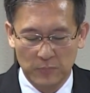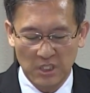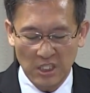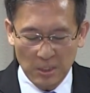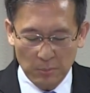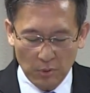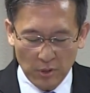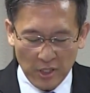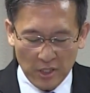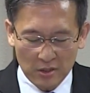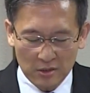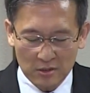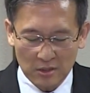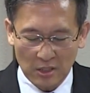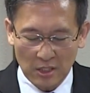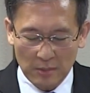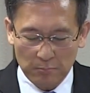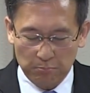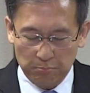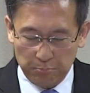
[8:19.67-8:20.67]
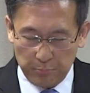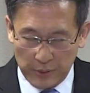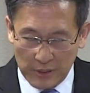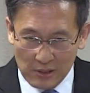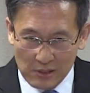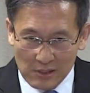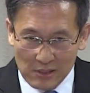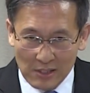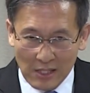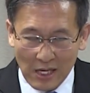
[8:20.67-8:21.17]
이번에는
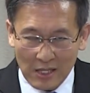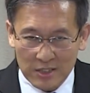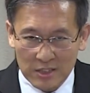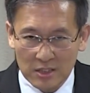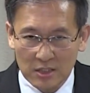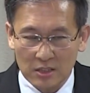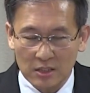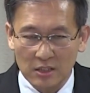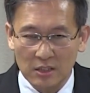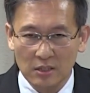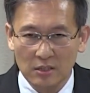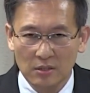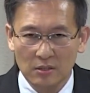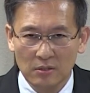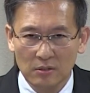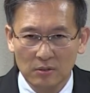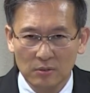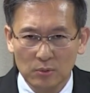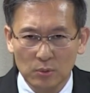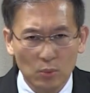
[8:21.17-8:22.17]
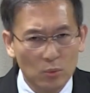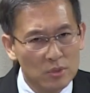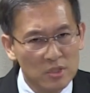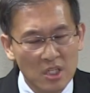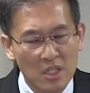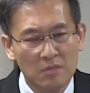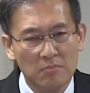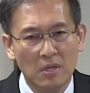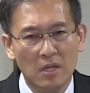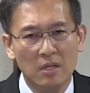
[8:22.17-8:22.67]
빌닷이 또
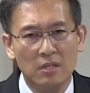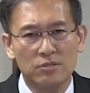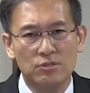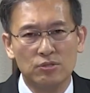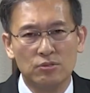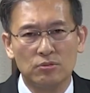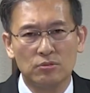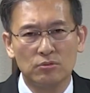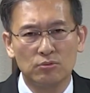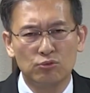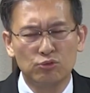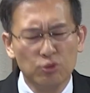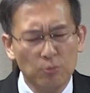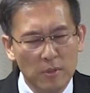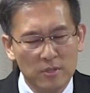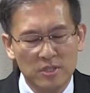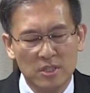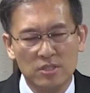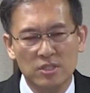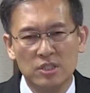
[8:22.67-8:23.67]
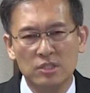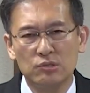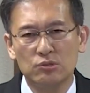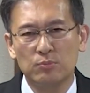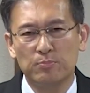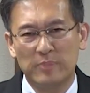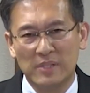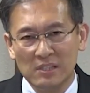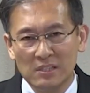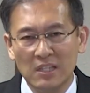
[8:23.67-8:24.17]
책망하죠. 두 번째 친구
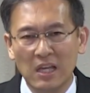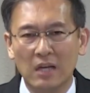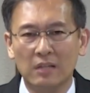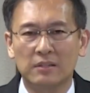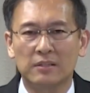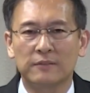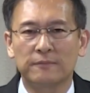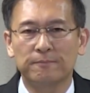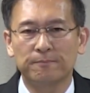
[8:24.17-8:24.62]
빌닷.